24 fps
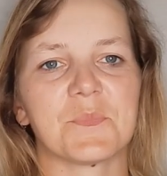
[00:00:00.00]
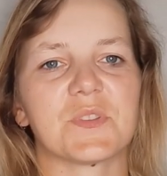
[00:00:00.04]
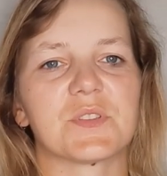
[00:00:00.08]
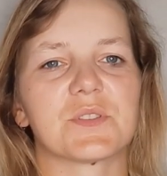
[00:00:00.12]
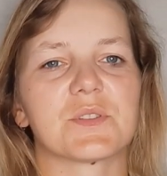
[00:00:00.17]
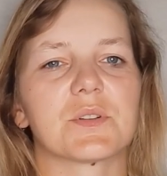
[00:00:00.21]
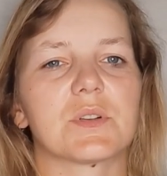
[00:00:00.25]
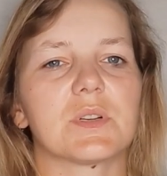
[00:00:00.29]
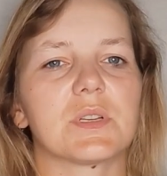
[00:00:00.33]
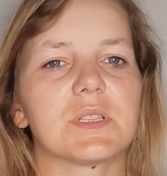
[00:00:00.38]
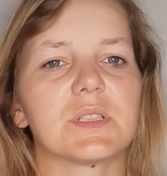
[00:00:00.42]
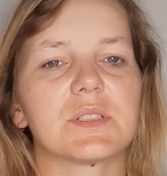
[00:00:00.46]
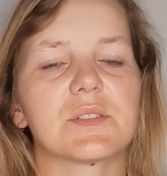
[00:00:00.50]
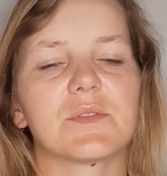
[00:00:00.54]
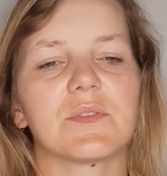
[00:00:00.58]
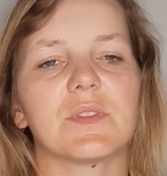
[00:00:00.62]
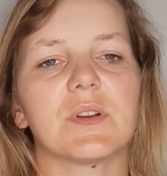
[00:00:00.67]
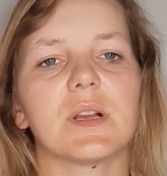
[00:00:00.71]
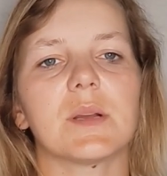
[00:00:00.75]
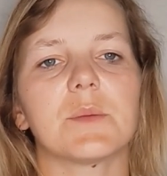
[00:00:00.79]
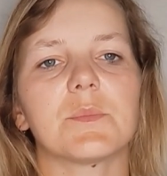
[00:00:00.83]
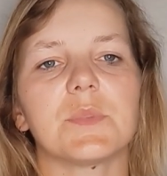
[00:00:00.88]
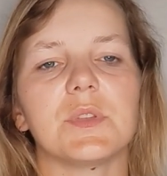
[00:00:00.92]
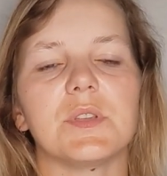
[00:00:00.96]

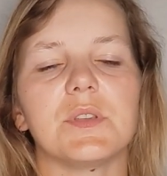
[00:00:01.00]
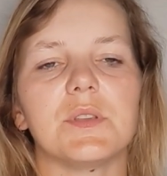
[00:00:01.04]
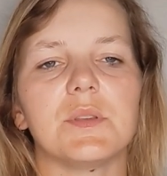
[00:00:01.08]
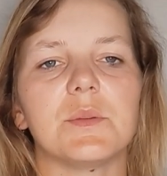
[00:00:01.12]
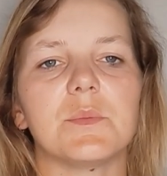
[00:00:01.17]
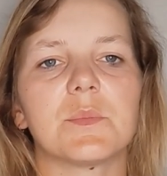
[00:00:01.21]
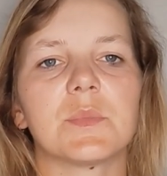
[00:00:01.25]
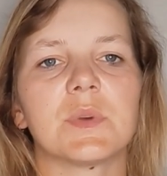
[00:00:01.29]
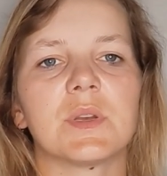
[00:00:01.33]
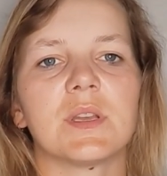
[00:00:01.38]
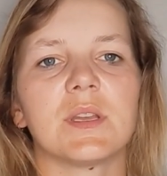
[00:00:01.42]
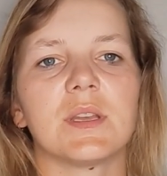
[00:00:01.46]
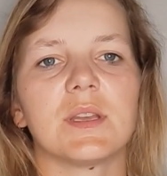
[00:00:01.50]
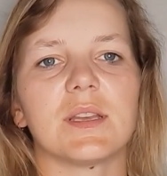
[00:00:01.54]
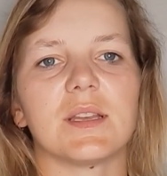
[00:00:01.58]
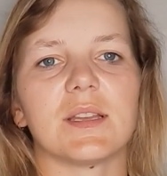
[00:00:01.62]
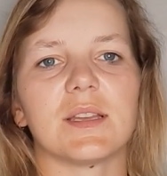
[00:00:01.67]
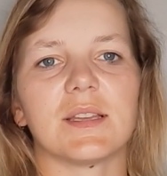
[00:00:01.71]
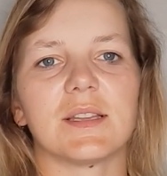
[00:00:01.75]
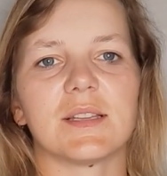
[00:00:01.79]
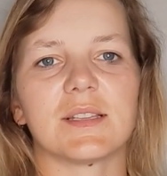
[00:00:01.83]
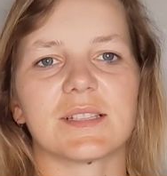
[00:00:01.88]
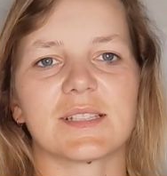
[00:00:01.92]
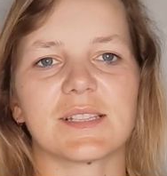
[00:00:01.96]
Zorganizowałam im
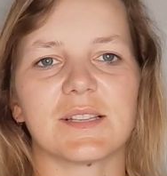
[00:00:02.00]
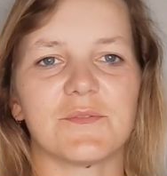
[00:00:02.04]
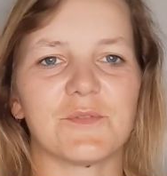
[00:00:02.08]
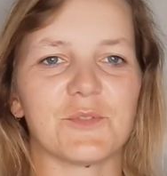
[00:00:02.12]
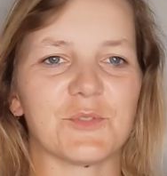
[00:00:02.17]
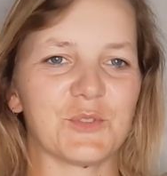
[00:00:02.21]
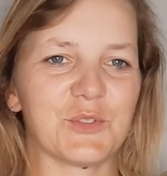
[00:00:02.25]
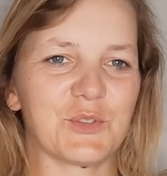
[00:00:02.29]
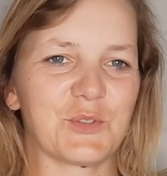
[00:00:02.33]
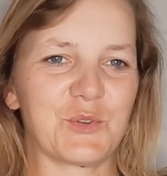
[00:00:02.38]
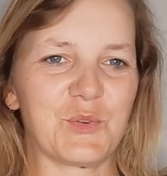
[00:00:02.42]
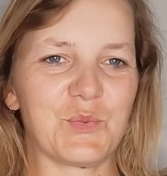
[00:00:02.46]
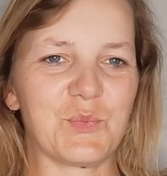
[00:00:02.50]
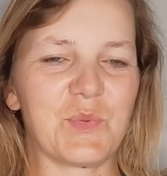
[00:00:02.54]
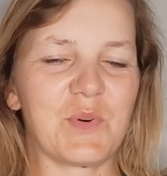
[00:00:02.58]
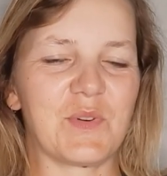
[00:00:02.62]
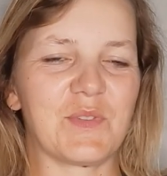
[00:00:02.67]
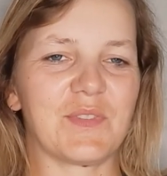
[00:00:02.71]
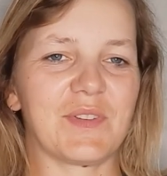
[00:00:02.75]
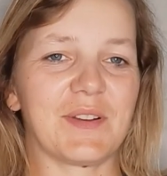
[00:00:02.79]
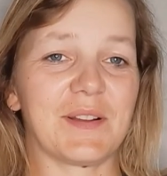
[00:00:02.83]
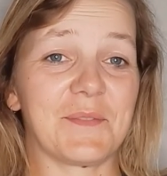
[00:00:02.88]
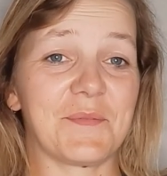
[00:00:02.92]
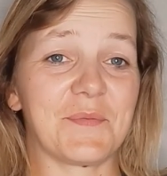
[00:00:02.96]
y, zawody
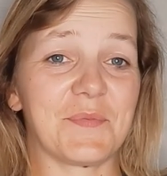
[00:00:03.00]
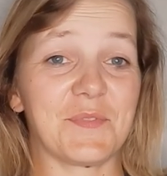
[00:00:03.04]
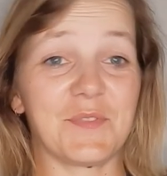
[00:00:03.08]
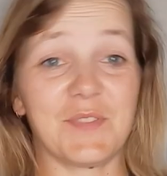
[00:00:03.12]
klubowe,